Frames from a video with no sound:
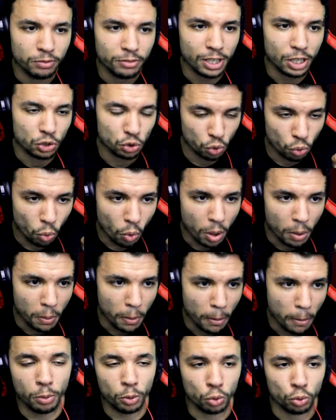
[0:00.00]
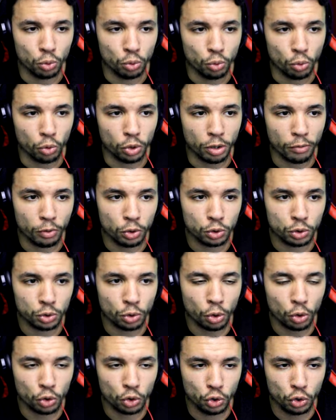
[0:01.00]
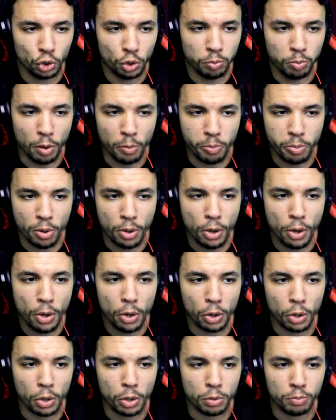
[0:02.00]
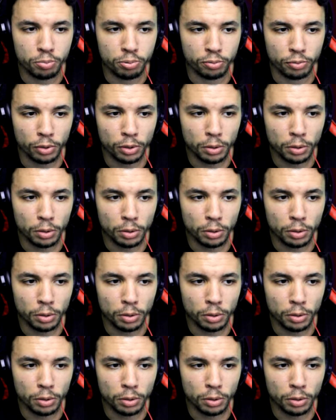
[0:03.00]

Enfin, je crois. Mais bon, on avance tranquille, peu peur, et puis